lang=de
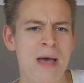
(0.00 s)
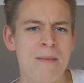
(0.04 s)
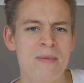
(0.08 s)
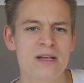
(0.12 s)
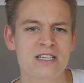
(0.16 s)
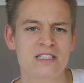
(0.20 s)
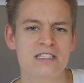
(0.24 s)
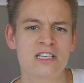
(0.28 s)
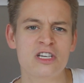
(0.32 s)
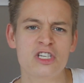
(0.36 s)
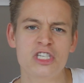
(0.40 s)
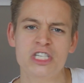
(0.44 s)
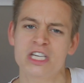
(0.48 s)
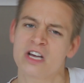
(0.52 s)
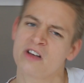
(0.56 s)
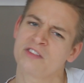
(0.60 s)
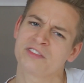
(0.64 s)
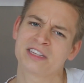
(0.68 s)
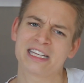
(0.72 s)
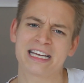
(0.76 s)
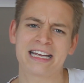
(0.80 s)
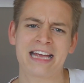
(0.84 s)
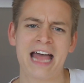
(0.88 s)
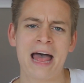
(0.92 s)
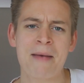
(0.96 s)
Baby ist nicht hier
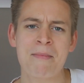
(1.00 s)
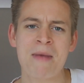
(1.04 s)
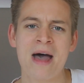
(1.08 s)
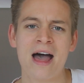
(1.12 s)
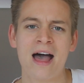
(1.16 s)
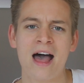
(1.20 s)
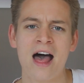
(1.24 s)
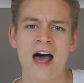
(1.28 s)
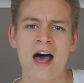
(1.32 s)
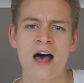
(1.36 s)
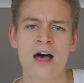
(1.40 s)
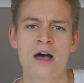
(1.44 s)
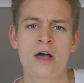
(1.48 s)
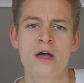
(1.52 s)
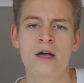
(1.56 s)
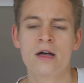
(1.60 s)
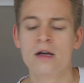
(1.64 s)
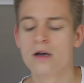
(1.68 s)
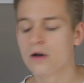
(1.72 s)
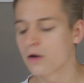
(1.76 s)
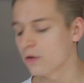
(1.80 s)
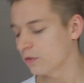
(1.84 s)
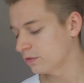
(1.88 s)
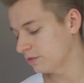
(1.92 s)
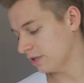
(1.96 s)
um die Kamera.
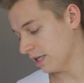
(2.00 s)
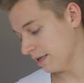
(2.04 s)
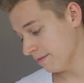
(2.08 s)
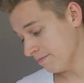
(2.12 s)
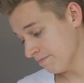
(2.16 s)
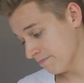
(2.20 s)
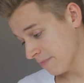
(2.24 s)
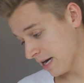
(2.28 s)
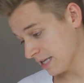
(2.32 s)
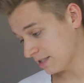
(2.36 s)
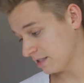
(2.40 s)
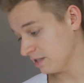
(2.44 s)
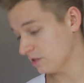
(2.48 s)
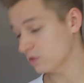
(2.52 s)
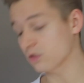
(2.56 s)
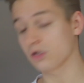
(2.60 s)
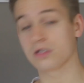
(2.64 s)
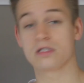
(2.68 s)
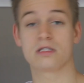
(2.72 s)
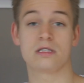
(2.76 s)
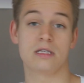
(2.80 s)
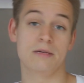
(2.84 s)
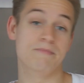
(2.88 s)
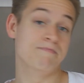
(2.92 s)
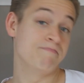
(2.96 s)
Und dann macht sie es
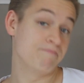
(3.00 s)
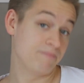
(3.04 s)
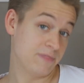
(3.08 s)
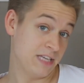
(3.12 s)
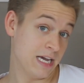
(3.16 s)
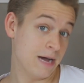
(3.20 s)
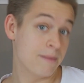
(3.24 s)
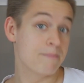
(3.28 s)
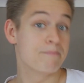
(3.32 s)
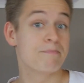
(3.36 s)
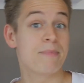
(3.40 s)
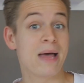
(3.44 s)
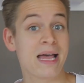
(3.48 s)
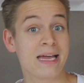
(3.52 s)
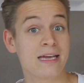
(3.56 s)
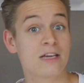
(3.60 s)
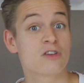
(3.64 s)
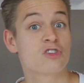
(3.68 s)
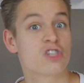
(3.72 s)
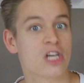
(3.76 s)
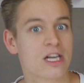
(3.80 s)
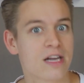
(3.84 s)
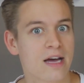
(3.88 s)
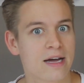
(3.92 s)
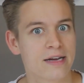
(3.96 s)
trotzdem. Tja, Pech,
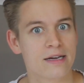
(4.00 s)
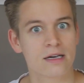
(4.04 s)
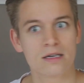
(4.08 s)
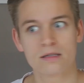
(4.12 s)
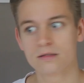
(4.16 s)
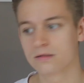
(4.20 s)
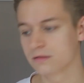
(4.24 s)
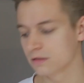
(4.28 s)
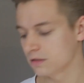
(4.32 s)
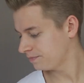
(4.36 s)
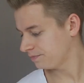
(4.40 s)
Shania.